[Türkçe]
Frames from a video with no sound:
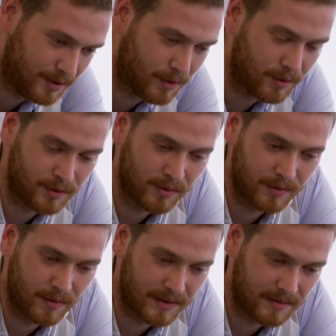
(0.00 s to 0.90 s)
Niye o gün
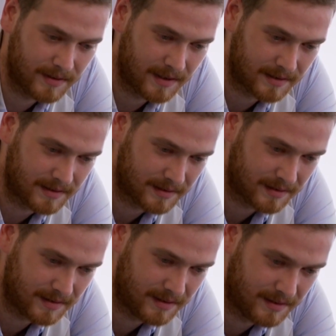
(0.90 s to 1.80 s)
onu orada bıraktık?
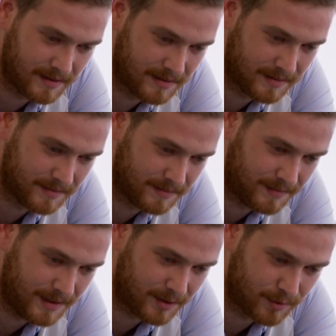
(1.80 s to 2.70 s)

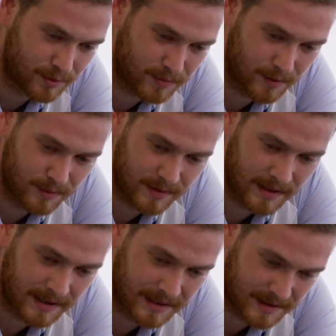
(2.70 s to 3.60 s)
Niye tutup
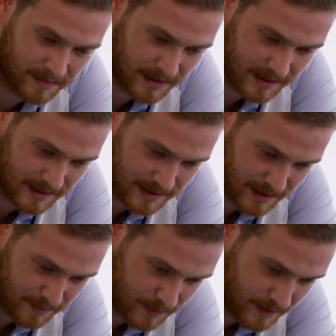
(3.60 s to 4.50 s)
kolumdan getirmedik
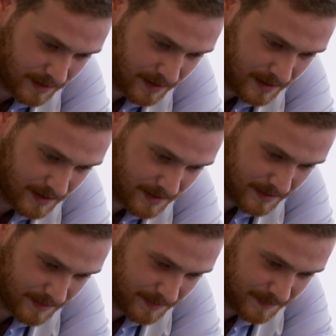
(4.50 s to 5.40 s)
İstanbul'a?
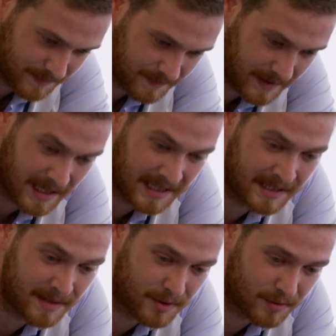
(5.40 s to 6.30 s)
Veya
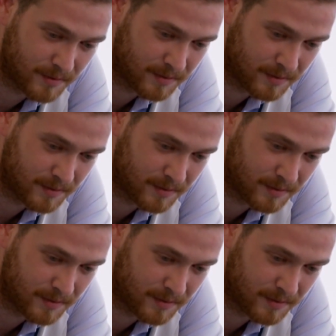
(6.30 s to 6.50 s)
niye biz